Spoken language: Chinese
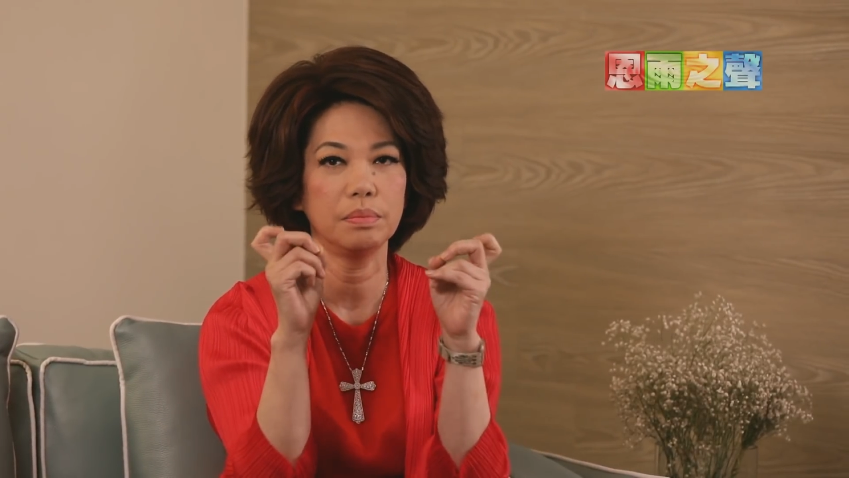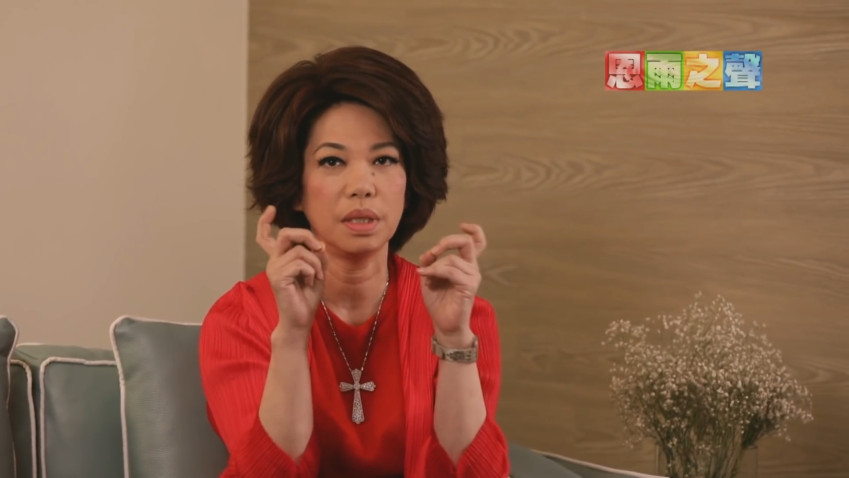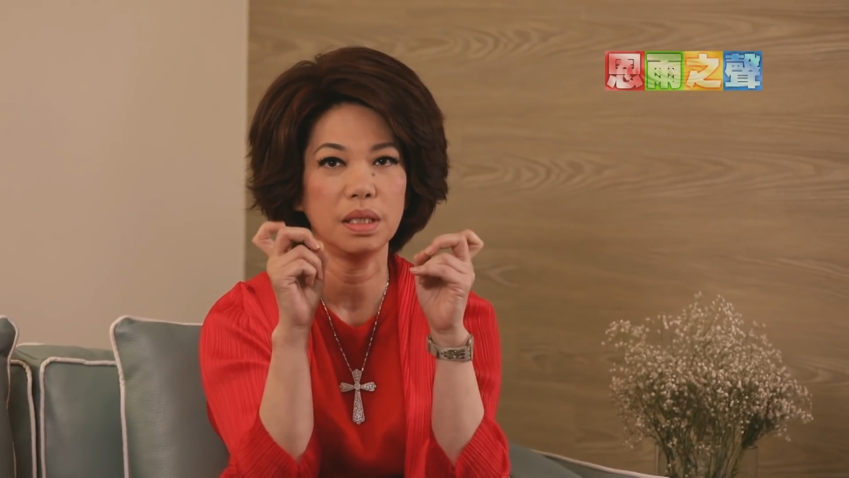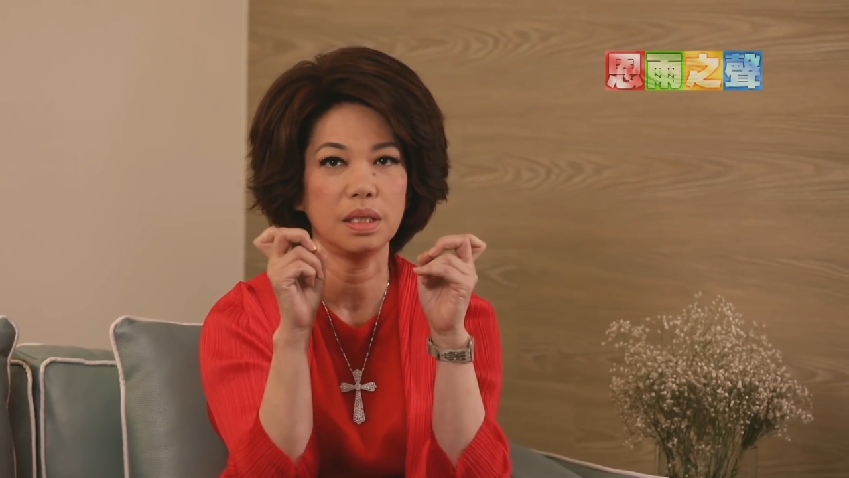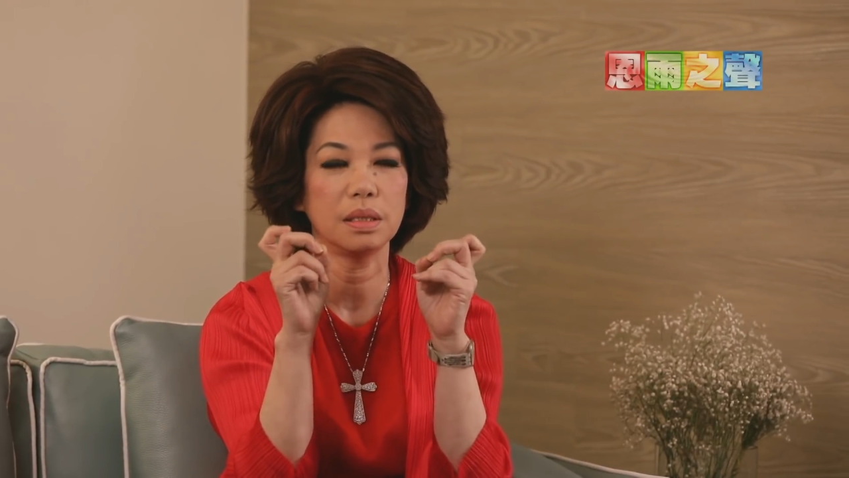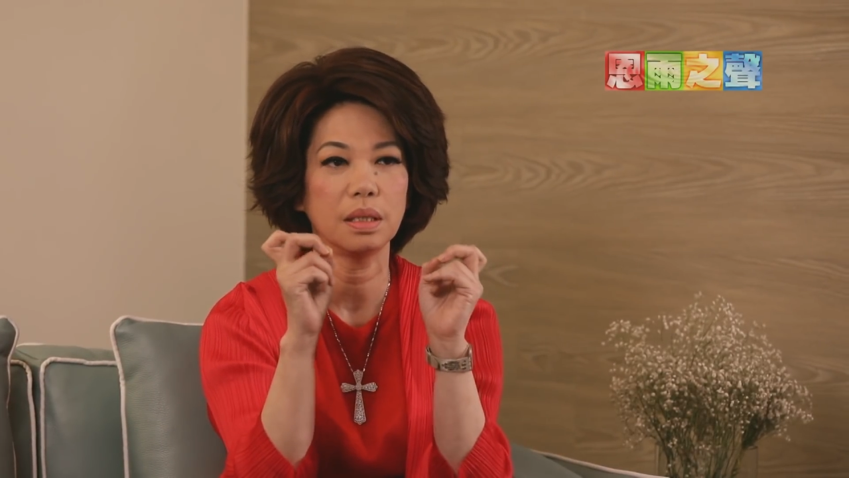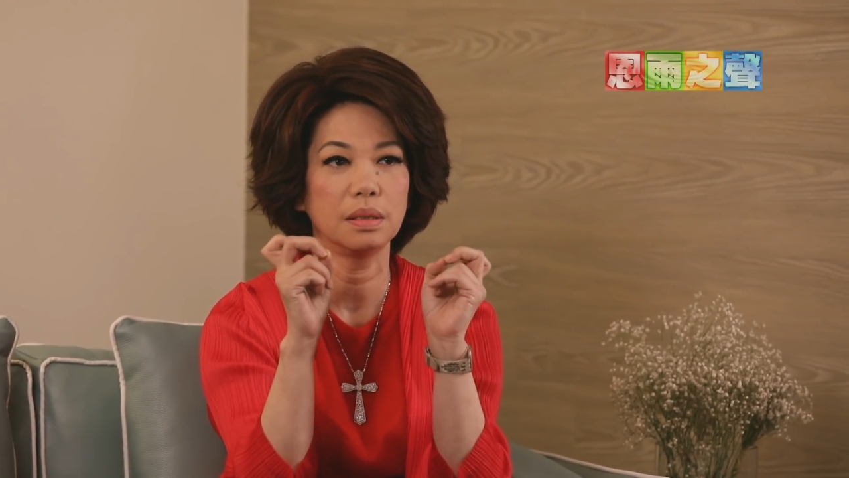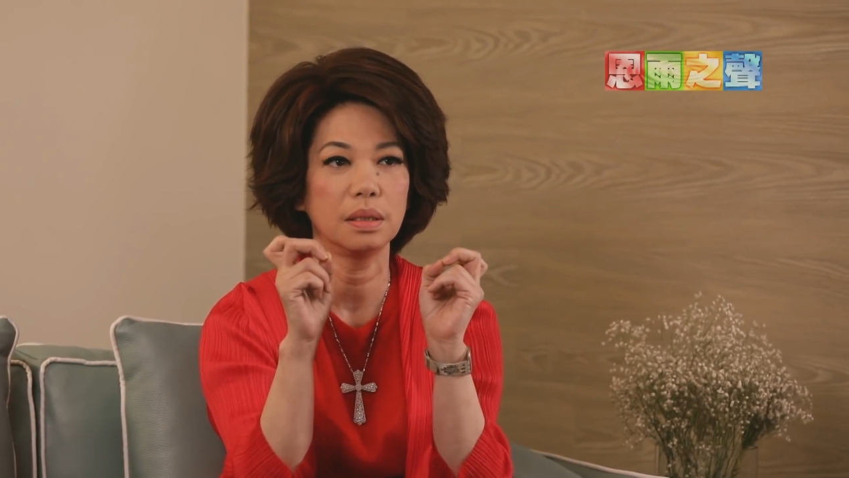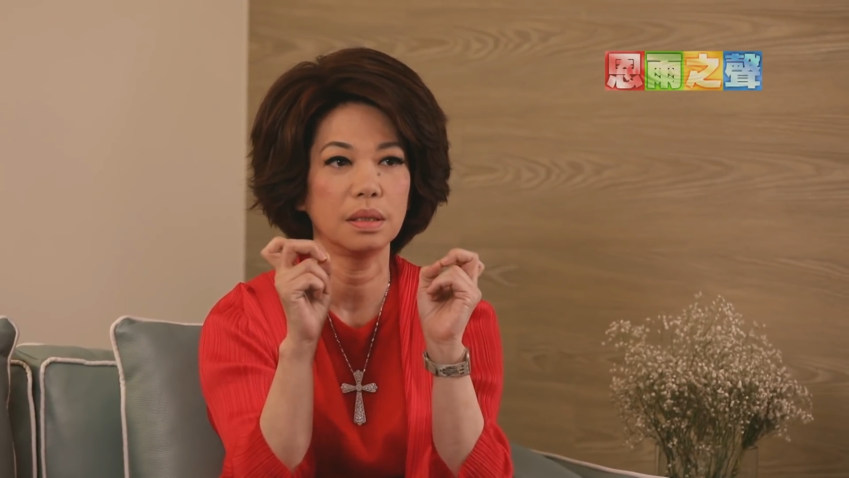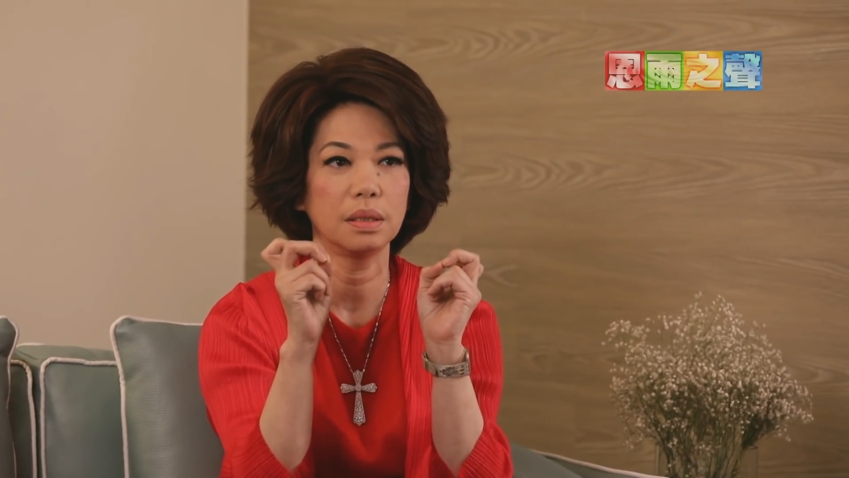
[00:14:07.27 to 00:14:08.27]
媒体等
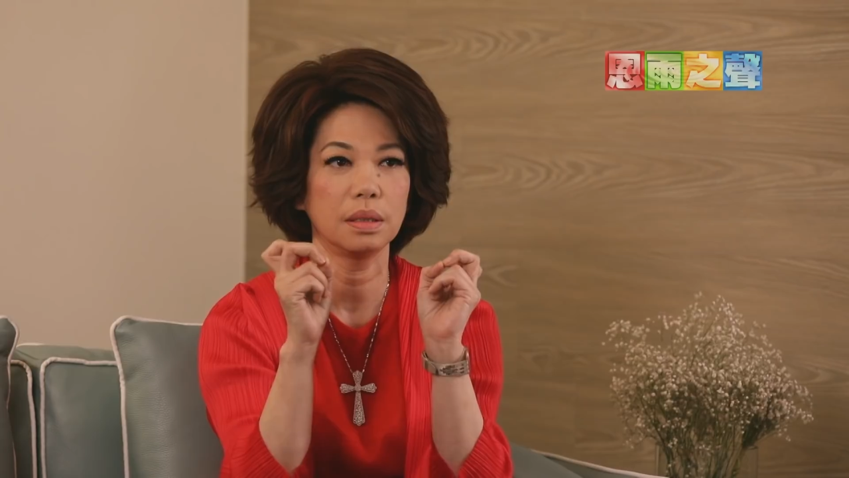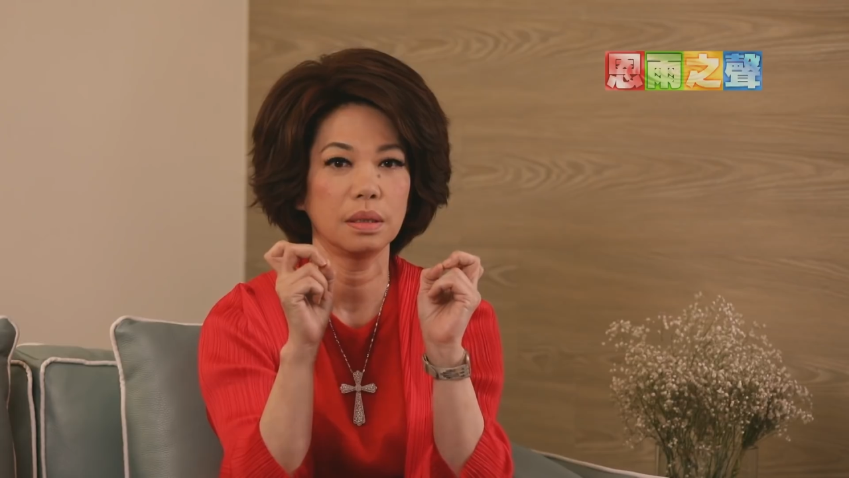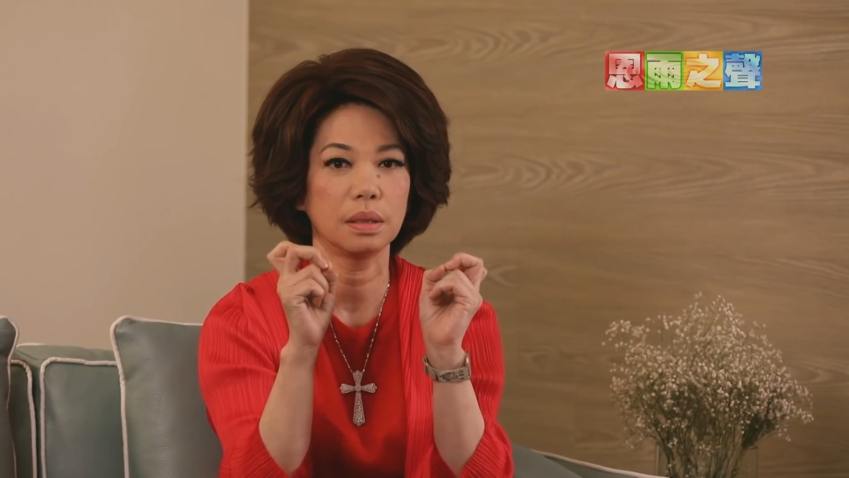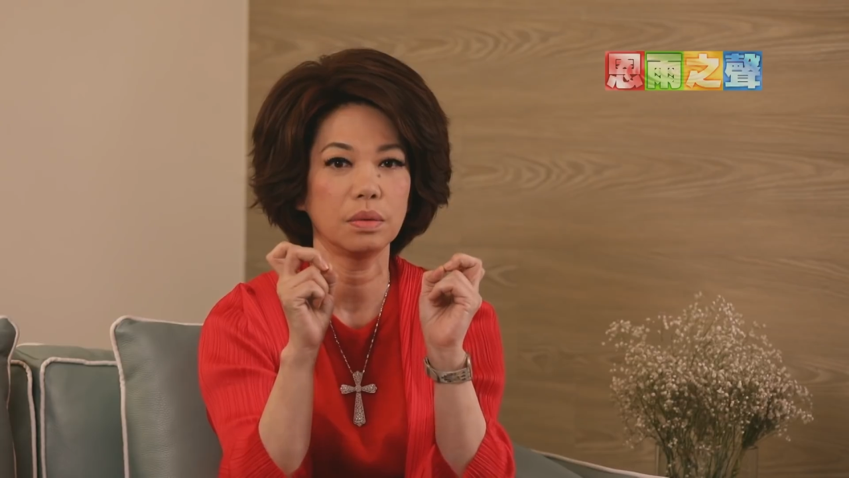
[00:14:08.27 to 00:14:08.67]
等等等等，